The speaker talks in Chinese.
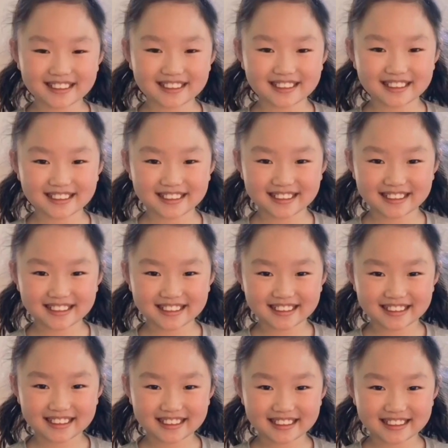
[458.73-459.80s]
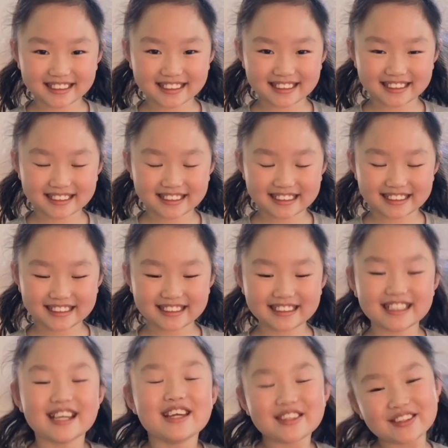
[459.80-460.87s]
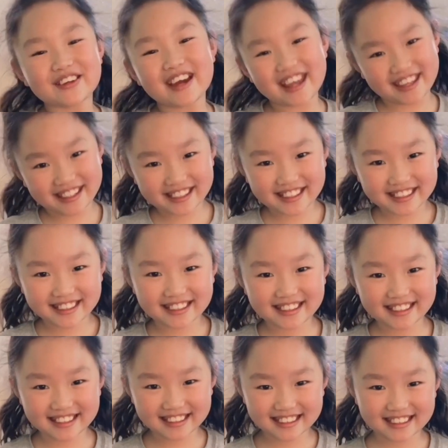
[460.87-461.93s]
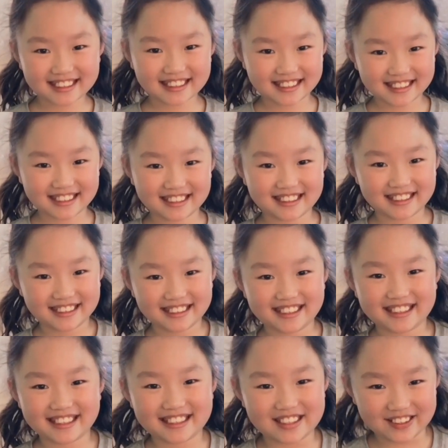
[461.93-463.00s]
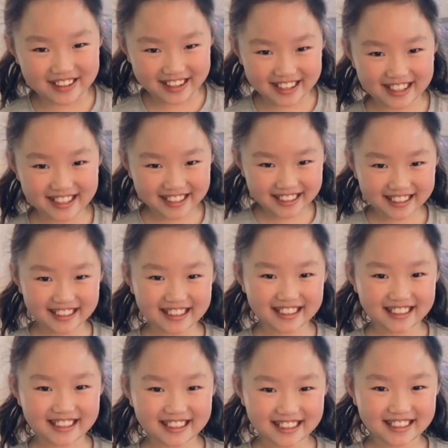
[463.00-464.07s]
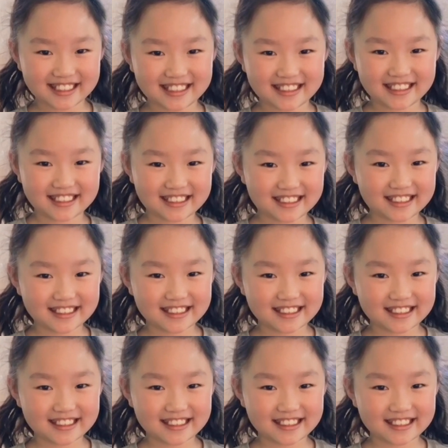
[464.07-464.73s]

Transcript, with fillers: 师是不是让你们背一首诗啊？对。然后星期五要考试啊？对。那你背我听听看。